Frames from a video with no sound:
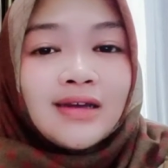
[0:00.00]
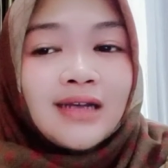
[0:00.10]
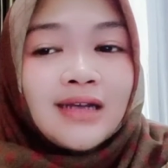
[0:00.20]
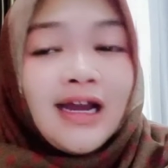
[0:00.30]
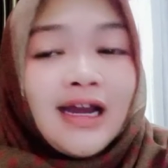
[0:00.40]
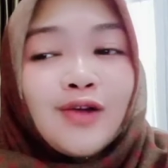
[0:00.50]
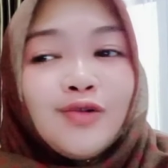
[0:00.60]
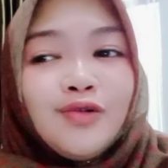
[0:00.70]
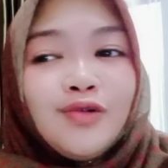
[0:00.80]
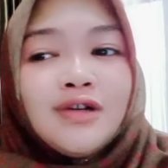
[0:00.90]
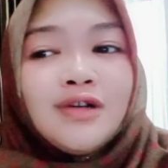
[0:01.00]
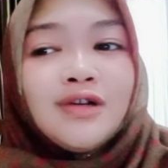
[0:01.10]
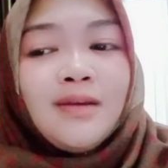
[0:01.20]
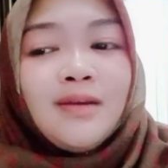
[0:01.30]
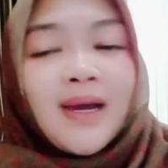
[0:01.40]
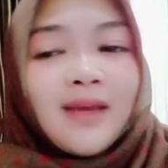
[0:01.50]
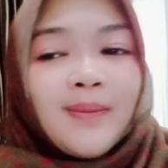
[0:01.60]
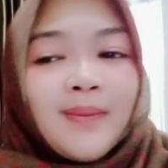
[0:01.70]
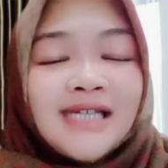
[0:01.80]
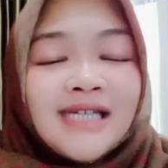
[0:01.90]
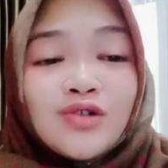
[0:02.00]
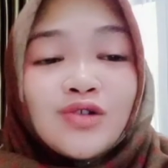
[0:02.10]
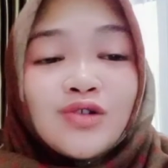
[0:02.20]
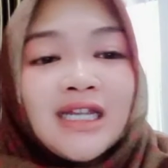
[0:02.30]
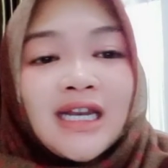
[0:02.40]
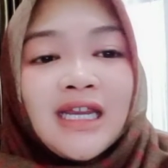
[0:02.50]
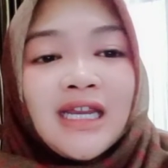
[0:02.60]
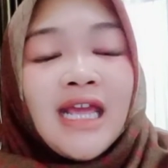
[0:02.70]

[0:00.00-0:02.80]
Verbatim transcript: kadang aku pakai versi aku sendiri.